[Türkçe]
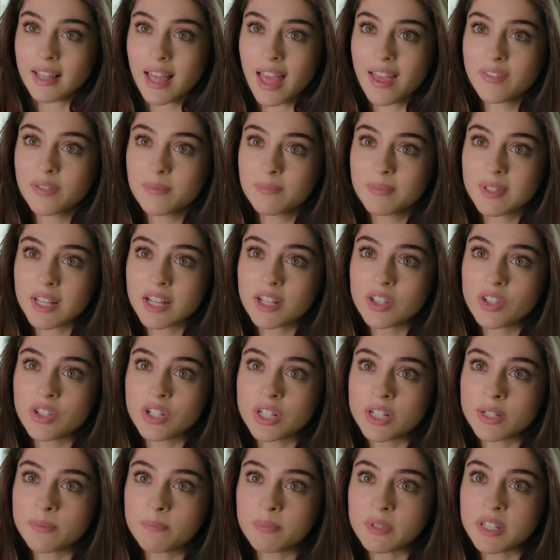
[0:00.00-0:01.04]
Evimden
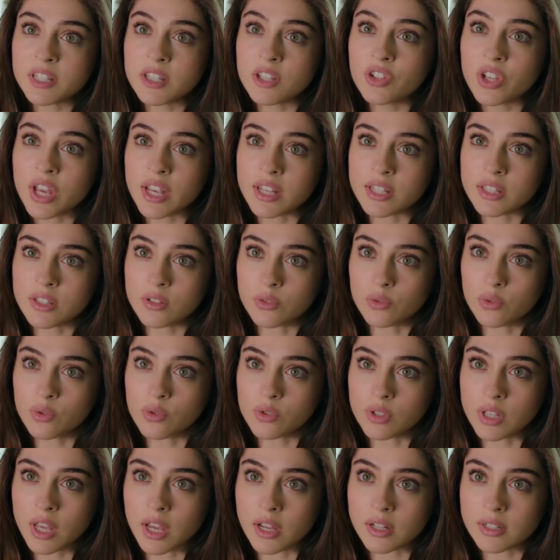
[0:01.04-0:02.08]
çıkıp gideceksin
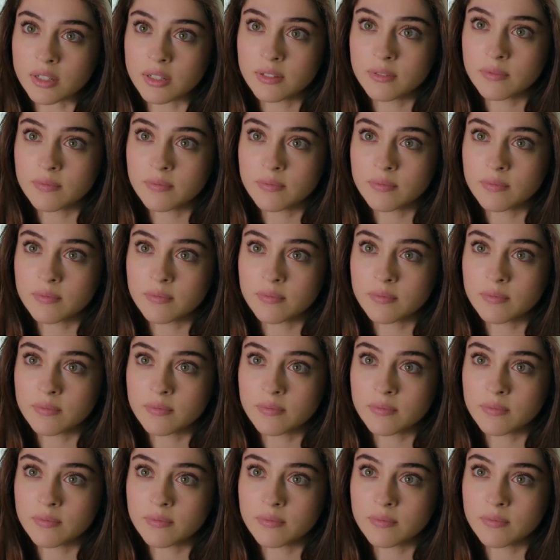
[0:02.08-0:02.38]
Rüzgar.